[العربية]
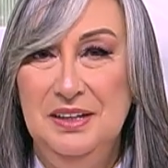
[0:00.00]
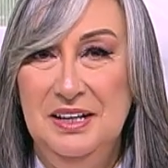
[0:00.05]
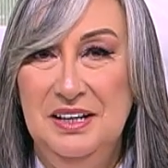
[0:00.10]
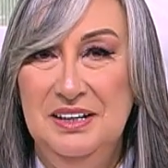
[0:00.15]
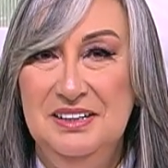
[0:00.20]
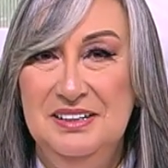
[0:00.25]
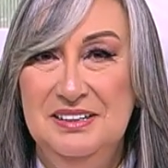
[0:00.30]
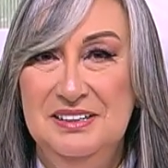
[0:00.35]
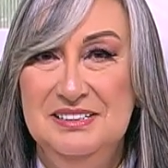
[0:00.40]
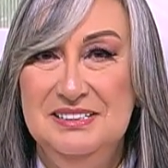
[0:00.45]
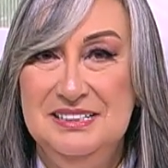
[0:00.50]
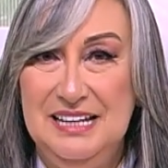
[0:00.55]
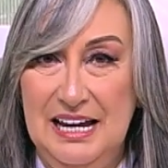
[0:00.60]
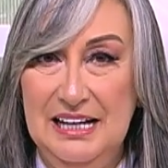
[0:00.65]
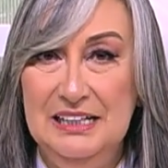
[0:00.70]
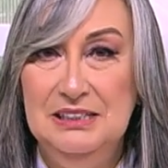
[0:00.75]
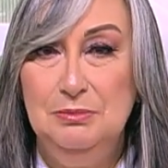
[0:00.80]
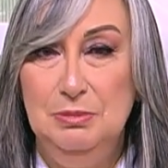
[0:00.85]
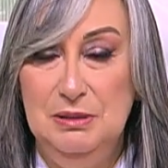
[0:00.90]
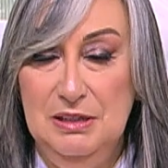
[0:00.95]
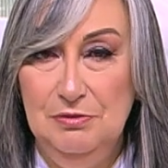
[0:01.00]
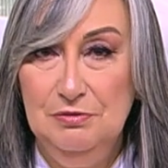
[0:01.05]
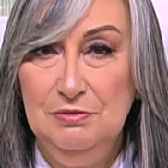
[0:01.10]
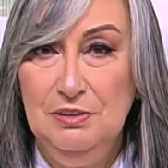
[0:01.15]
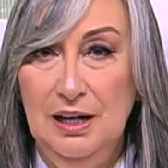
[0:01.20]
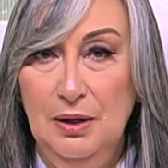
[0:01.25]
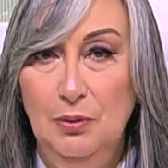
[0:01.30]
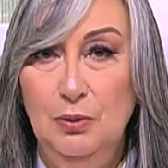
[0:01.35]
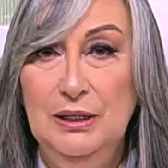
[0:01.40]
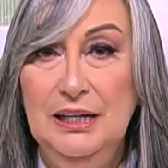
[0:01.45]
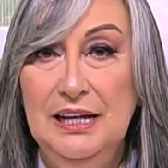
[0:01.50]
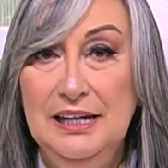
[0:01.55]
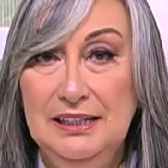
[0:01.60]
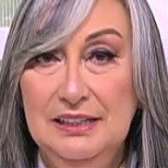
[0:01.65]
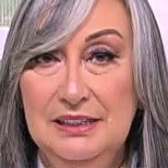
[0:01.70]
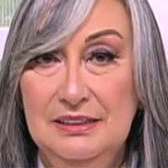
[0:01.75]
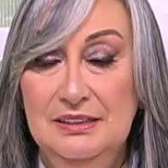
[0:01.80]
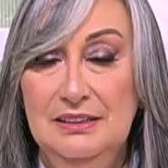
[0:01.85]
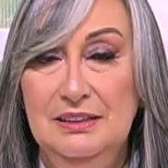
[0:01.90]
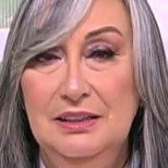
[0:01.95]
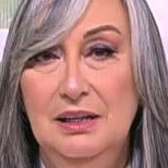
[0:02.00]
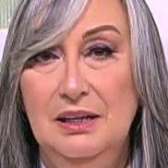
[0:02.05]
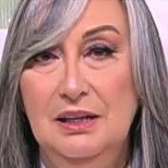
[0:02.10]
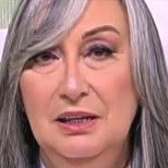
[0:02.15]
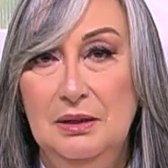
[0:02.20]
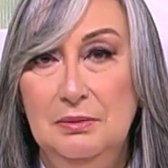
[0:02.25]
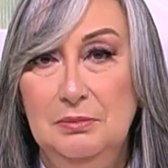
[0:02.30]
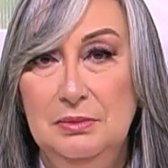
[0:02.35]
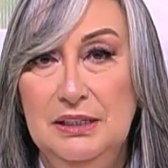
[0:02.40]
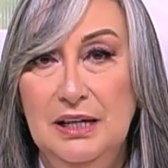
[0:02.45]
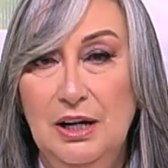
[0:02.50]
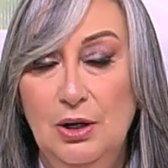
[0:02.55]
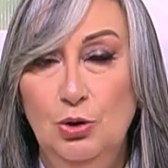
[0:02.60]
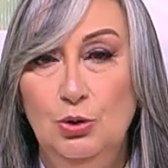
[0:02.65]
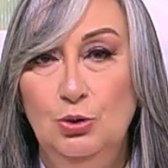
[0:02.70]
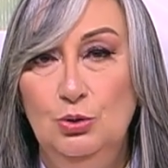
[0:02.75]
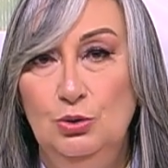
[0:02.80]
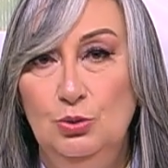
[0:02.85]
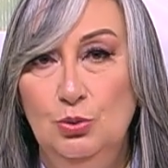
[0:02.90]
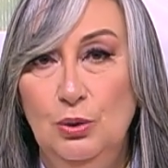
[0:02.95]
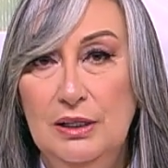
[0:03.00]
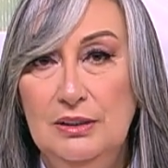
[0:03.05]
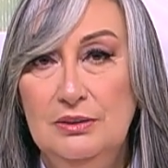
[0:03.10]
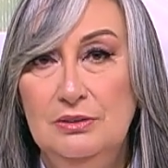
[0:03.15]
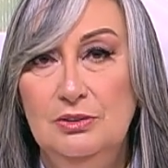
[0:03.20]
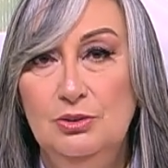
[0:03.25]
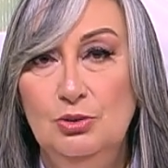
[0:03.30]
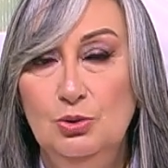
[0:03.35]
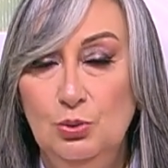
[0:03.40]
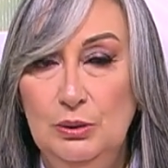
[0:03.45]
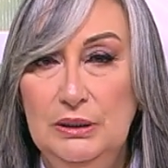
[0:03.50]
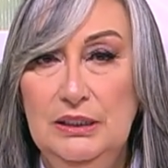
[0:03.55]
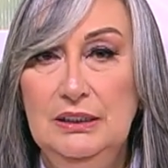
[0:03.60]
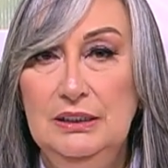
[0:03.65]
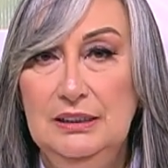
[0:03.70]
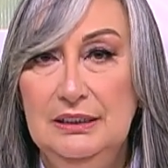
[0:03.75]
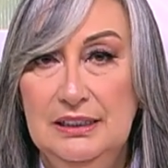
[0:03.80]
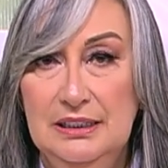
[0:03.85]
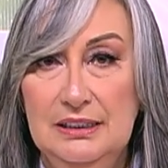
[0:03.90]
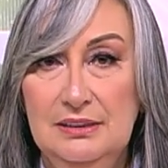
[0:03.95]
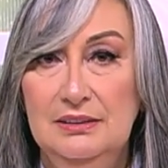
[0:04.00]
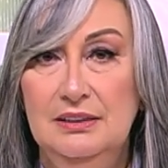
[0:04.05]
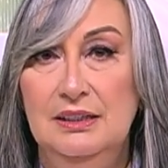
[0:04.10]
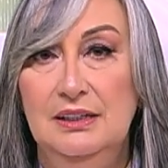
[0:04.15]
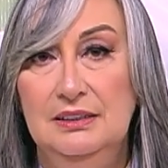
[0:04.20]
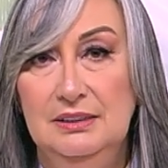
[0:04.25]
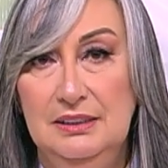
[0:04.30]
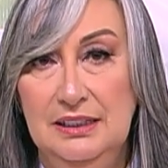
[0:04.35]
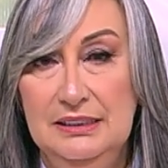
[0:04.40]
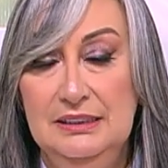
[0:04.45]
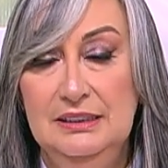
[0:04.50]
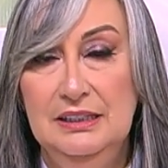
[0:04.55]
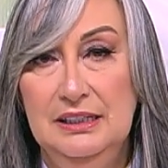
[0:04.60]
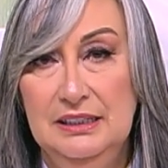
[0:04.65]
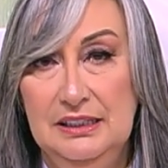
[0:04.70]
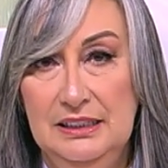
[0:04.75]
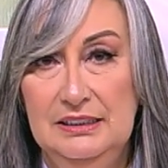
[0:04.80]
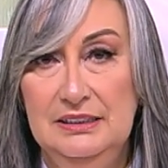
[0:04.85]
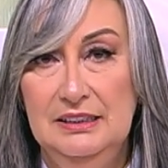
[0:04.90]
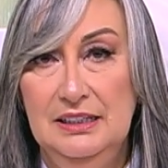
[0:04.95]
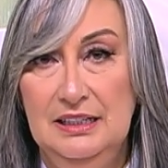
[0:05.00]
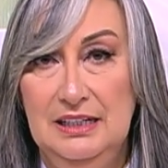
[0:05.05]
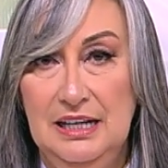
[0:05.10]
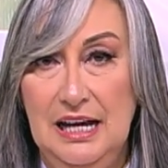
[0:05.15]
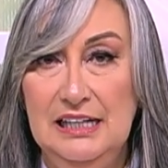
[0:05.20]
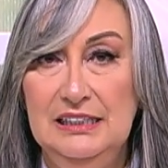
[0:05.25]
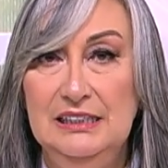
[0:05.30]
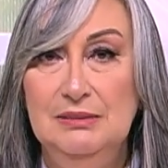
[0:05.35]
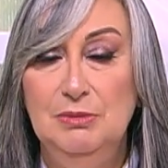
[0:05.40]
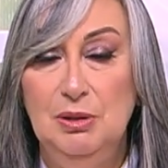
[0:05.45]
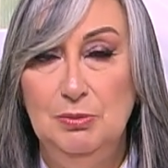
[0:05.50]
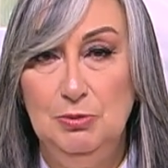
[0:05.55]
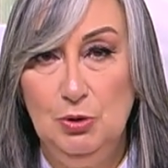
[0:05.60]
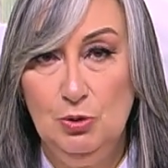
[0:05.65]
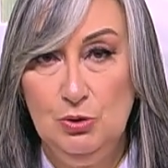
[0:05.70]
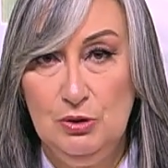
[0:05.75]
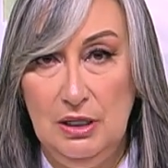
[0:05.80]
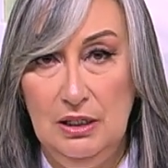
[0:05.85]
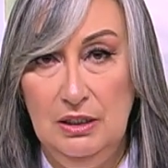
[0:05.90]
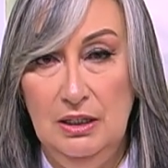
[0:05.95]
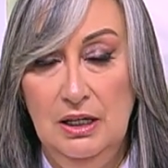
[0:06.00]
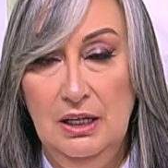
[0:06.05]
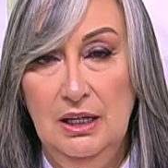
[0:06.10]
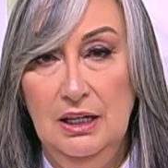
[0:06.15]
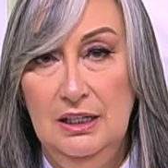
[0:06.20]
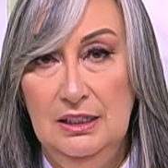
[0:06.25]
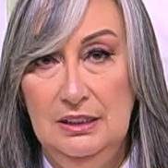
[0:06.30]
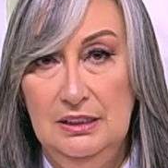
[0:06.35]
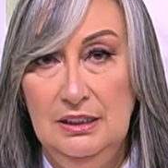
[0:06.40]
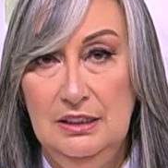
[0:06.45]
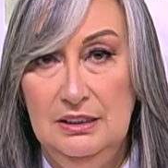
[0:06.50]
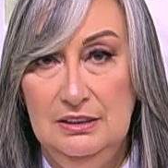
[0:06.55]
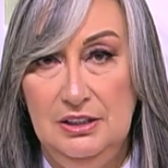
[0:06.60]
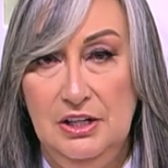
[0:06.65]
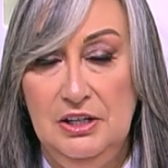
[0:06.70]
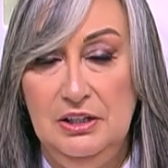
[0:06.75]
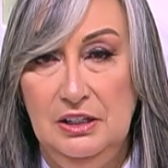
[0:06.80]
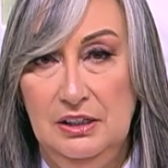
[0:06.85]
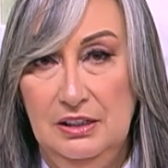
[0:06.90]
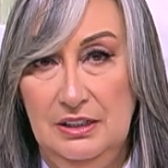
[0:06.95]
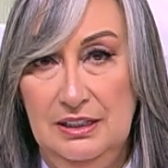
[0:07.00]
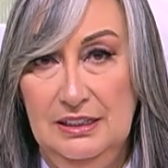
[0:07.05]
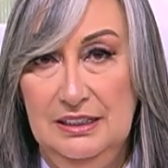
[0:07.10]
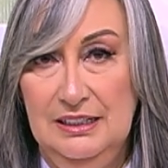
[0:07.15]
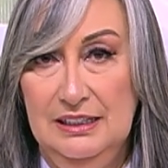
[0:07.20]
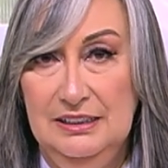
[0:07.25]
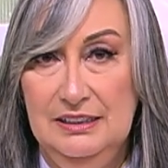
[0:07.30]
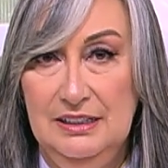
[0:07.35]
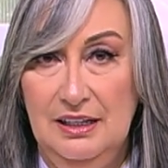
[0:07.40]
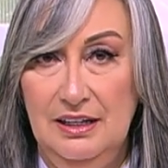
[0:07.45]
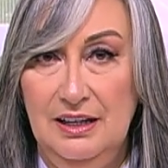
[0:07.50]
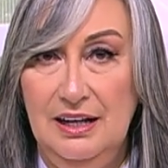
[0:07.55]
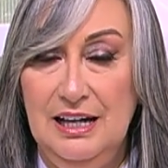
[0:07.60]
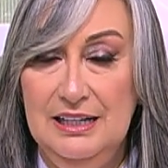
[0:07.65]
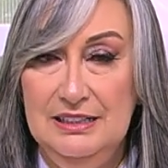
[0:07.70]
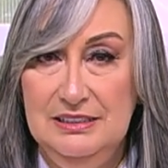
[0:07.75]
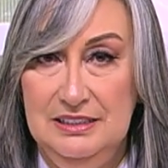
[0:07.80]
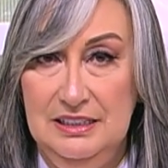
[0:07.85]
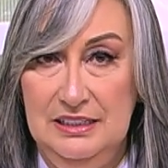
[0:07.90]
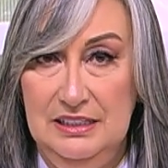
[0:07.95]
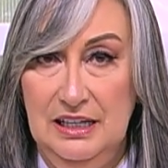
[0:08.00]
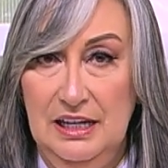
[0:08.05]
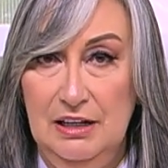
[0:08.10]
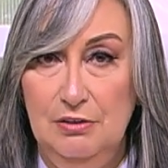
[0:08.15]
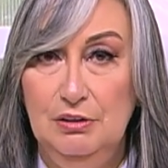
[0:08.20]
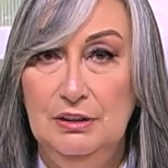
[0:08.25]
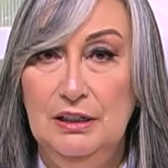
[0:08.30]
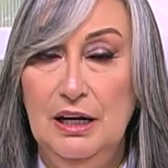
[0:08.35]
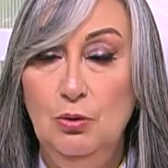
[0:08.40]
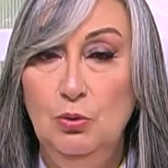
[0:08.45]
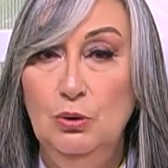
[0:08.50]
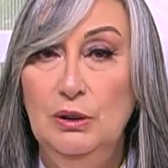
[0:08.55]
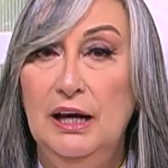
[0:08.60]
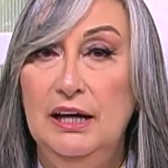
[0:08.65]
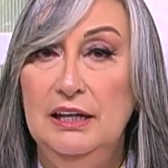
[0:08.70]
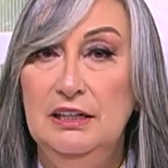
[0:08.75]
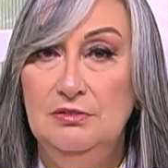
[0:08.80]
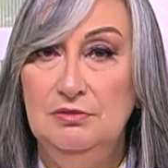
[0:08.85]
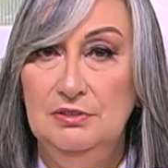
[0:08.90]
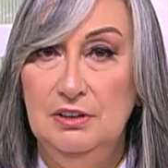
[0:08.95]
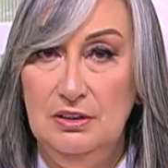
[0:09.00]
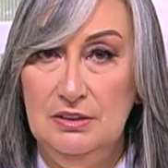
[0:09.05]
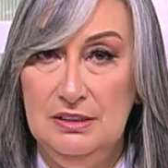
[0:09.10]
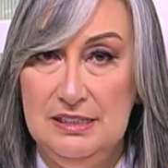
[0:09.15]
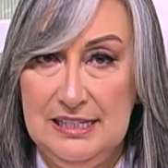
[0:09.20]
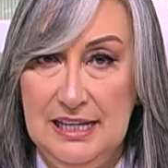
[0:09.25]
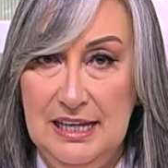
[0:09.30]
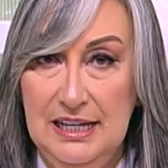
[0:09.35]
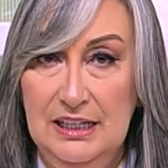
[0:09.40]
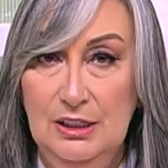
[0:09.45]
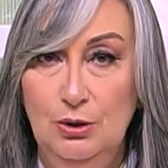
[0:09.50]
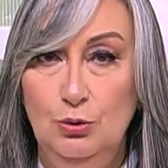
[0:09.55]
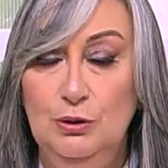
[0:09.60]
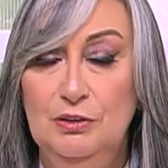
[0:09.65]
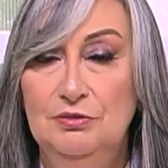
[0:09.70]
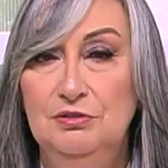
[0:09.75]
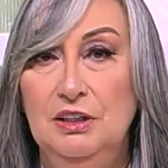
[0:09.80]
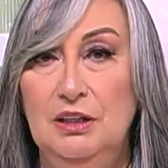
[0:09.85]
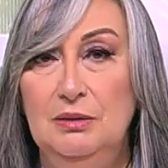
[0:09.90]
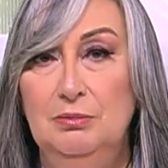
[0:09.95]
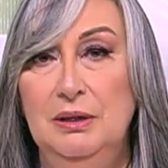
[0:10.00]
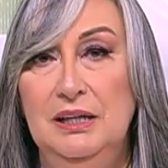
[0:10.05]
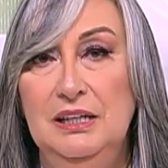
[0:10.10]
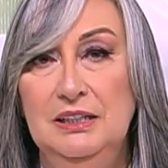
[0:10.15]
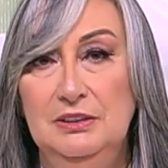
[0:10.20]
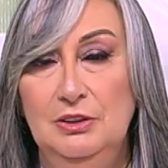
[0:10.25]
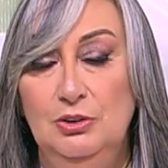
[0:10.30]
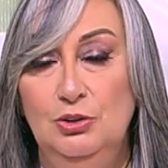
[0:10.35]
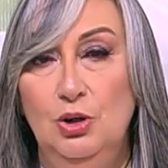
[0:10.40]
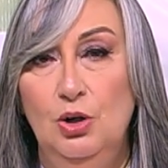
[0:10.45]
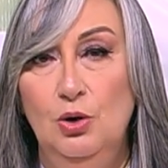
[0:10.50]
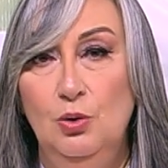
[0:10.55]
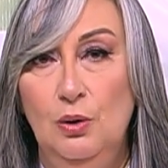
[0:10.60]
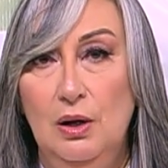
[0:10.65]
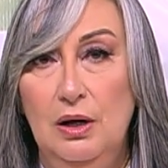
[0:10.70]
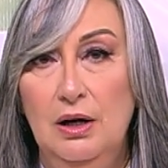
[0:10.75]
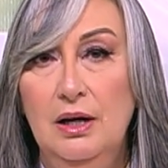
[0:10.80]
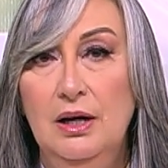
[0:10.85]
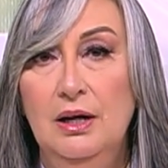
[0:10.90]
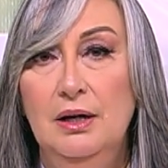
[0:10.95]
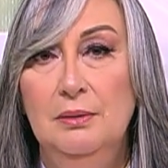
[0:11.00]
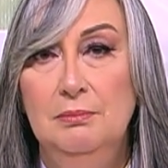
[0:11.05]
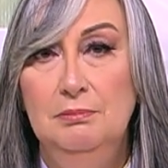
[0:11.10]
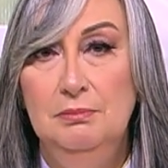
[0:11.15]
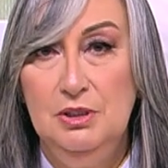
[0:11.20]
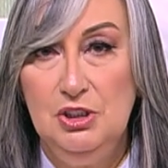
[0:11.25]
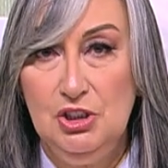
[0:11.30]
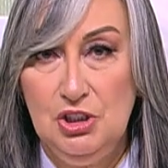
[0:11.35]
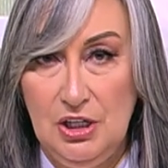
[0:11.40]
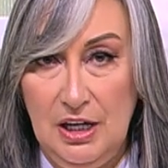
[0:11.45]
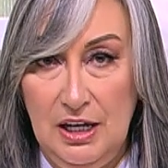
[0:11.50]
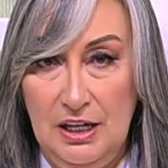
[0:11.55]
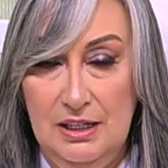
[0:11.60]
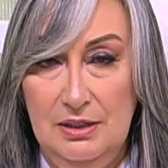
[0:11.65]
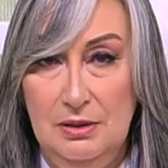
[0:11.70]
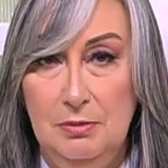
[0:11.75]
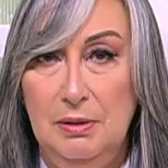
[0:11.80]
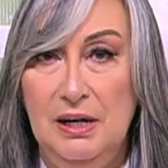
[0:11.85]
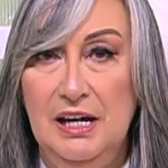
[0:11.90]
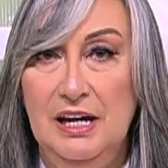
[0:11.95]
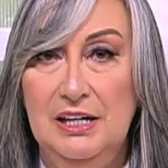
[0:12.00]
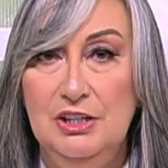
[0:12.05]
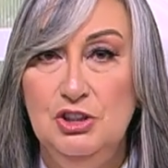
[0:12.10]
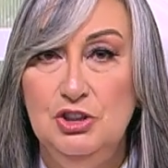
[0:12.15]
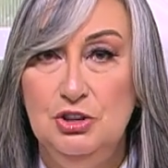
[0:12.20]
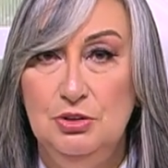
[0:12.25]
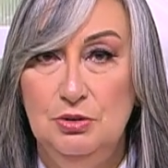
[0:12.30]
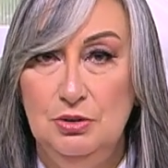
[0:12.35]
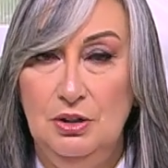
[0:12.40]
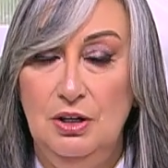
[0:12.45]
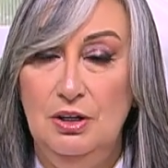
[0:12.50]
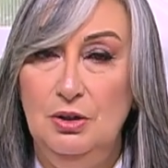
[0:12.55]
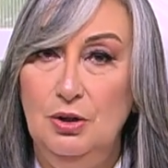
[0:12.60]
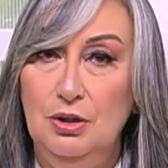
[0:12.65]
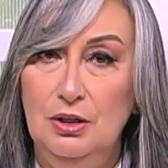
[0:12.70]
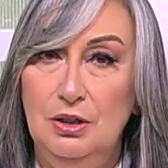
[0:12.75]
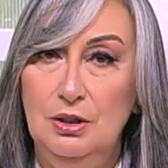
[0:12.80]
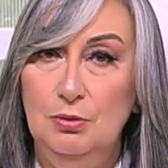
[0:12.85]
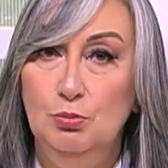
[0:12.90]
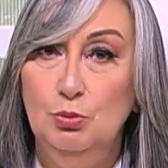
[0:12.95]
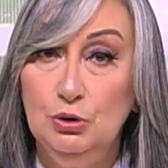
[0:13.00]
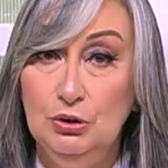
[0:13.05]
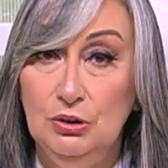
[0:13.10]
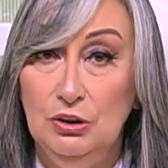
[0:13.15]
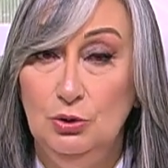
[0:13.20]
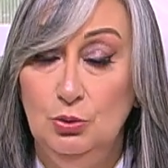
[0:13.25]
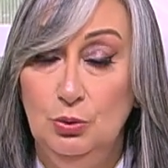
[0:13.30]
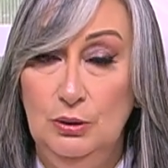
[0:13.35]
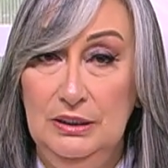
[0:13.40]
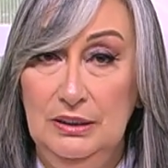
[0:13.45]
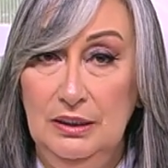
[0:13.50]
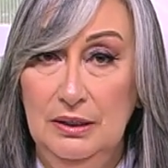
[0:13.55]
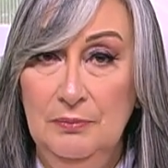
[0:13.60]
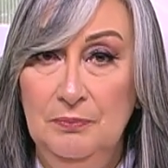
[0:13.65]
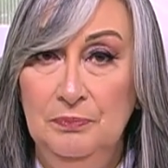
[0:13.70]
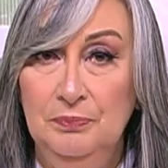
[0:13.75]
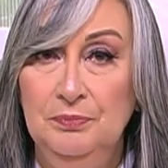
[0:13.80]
آه، ساعات بينفع ولكن آه، بياخد وقت طويل جدا جدا جدا لحد ما بيوصل للدرجه اللي احنا عايزينها في الاول هيفضل سائل ويفضل باين ان هو مش هيبقى هش آه، مده طويله